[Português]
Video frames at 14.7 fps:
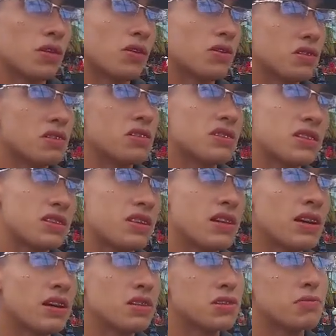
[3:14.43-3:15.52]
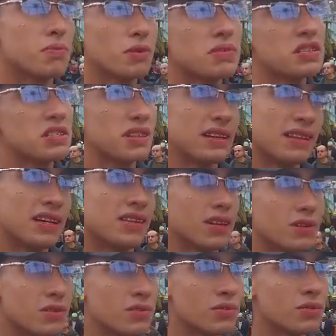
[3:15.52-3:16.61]
hoje em dia, tipo, como a gente já tá
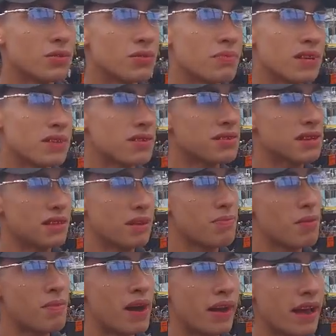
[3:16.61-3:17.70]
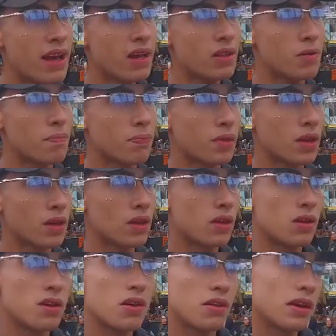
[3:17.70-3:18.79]
entrando no mês do setembro amarelo,
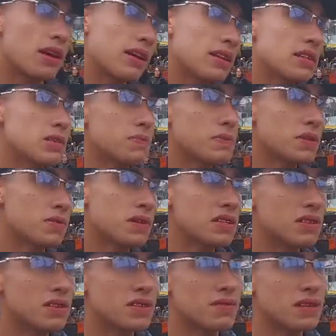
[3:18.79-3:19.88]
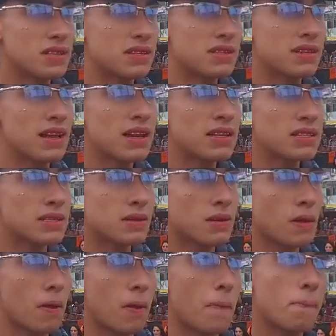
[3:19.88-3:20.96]
eu queria que essas pessoas às vezes elas
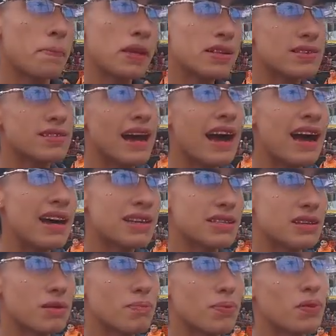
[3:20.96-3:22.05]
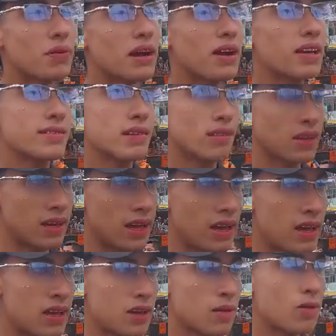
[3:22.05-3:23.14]
pensassem, procurassem
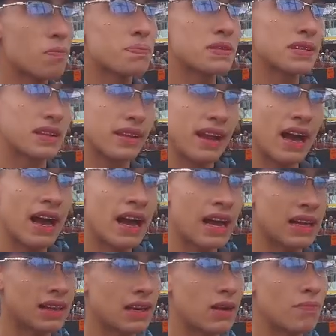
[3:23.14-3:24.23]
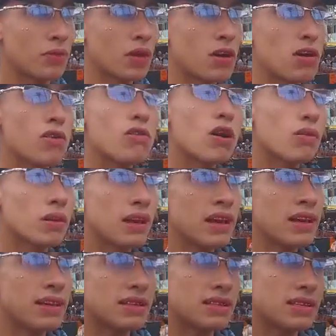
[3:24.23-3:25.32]
alguém, um psiquiatra, ou
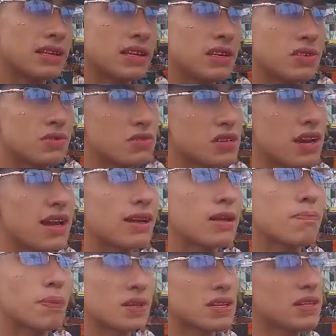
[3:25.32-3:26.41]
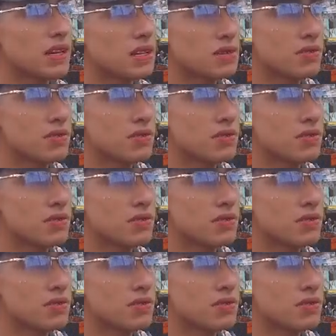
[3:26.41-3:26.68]
alguém que se junte a ela que possa estar tá